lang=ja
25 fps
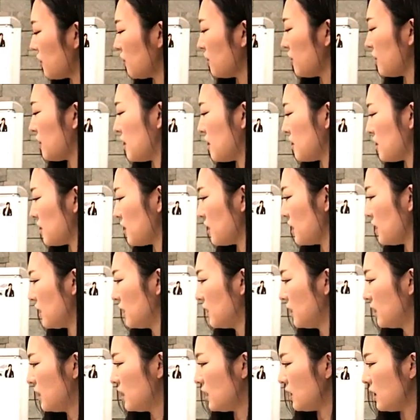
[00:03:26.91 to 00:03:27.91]
終戦し、
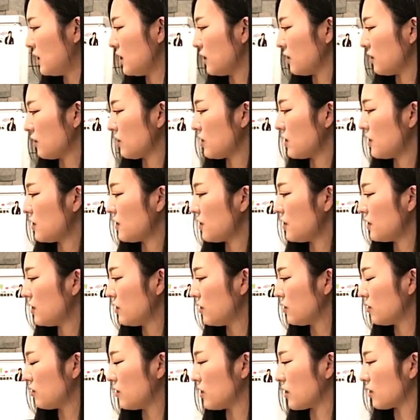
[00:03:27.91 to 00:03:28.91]
えー、そして
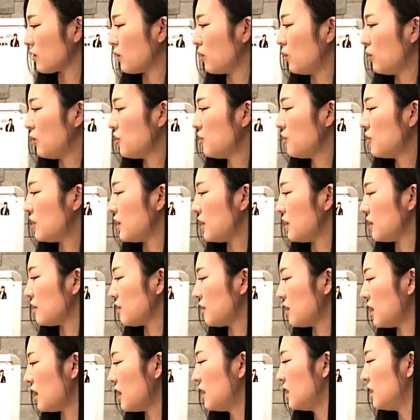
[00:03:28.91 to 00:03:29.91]
1950年で
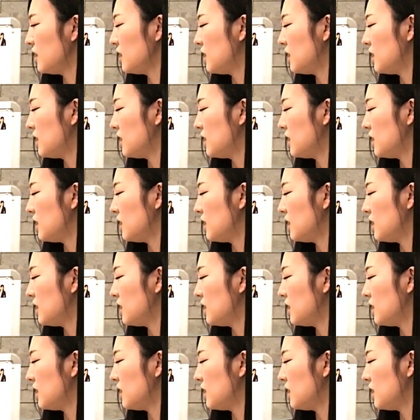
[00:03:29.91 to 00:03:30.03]
すね、